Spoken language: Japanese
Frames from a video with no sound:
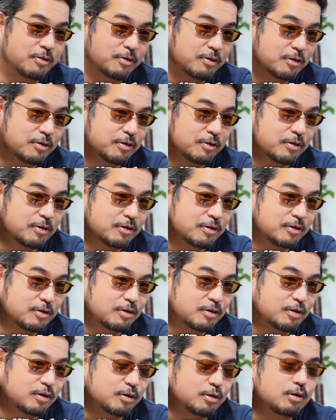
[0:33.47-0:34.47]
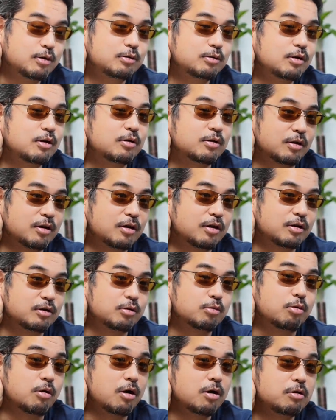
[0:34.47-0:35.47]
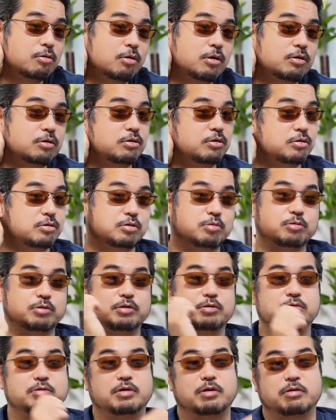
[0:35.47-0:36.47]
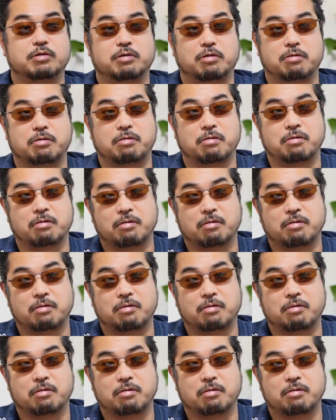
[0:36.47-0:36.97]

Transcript: エフエフ。エフエフ だよね。はい、でもファイファンって人もいるんだよね。